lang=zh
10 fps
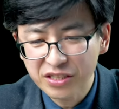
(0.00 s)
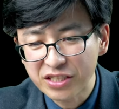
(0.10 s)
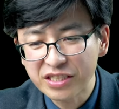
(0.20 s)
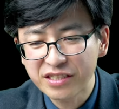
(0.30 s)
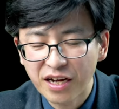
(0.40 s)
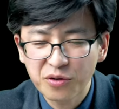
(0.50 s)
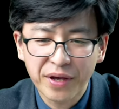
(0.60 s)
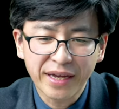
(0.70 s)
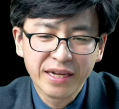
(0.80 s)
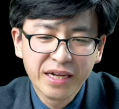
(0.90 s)
近，习相
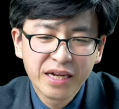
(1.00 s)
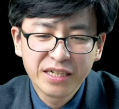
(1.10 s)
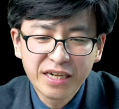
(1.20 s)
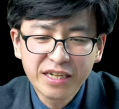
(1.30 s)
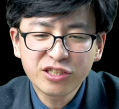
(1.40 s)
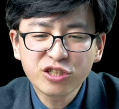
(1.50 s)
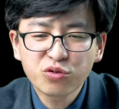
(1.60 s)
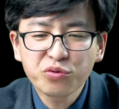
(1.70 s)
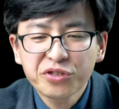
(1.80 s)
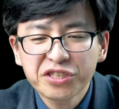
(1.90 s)
远。人之
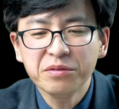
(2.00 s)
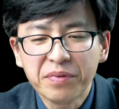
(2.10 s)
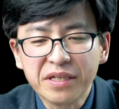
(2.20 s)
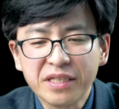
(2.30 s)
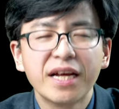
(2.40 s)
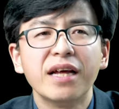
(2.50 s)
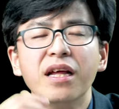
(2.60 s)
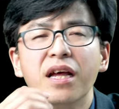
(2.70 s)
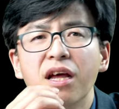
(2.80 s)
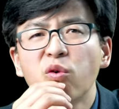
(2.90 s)
初，性本
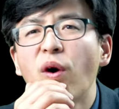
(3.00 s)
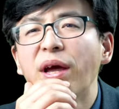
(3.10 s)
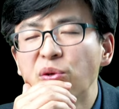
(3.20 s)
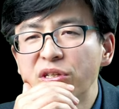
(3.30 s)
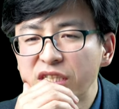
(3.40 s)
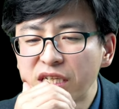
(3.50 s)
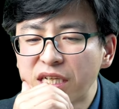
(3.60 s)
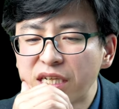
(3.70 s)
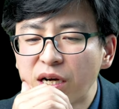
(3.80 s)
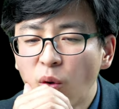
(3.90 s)
善。”关于这
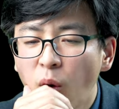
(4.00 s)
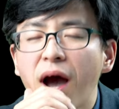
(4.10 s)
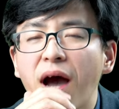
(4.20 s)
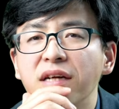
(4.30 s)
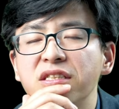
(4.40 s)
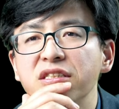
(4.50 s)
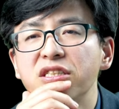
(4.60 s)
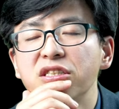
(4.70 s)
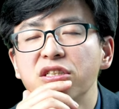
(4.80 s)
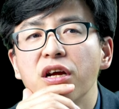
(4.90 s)
个话，其
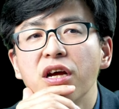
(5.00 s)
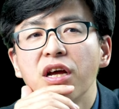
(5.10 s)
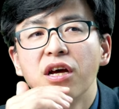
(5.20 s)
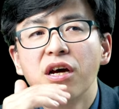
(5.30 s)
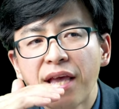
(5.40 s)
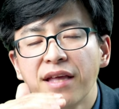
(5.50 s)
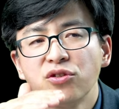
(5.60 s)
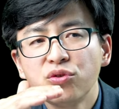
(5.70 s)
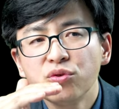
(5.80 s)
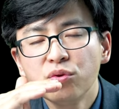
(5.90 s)
实。研
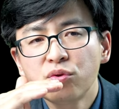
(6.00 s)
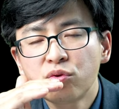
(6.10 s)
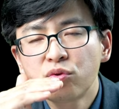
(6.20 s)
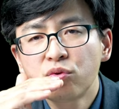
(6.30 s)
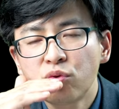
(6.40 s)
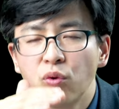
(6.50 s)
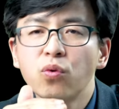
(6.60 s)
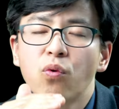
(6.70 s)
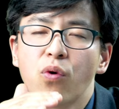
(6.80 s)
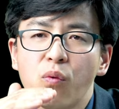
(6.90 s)
究
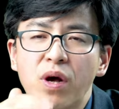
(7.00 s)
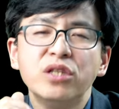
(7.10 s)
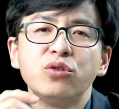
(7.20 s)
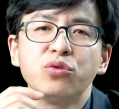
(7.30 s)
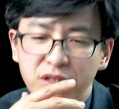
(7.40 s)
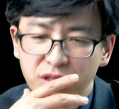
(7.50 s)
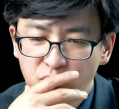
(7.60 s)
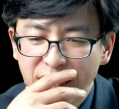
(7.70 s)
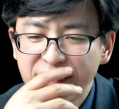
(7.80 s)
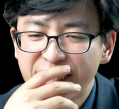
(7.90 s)
中国文学的
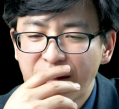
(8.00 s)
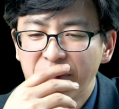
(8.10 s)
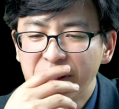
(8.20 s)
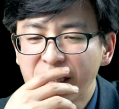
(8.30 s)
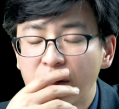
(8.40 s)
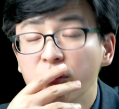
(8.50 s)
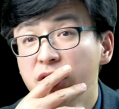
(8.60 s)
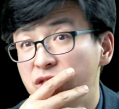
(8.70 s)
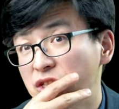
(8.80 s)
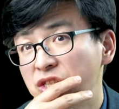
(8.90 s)
专家们，他们的
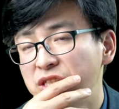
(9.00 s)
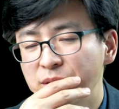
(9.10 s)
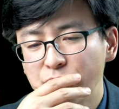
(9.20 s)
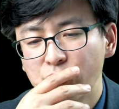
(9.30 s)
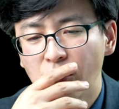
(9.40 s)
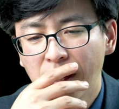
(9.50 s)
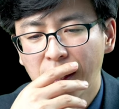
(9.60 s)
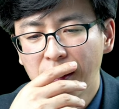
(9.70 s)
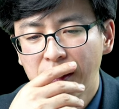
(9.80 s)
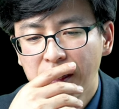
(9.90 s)
解释也不同
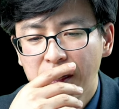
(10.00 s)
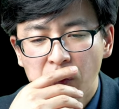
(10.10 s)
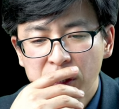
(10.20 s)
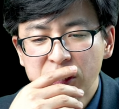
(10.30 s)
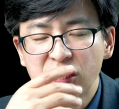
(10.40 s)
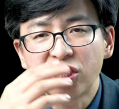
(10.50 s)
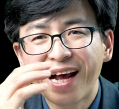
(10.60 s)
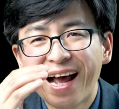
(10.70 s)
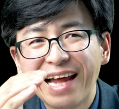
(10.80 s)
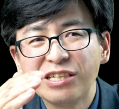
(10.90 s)
哈。我只是
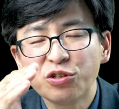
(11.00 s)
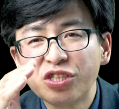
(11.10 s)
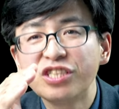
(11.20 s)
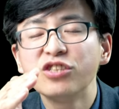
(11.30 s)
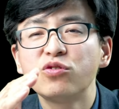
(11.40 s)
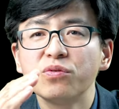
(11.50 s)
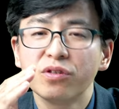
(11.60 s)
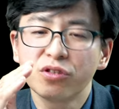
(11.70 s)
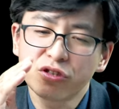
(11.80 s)
按照其中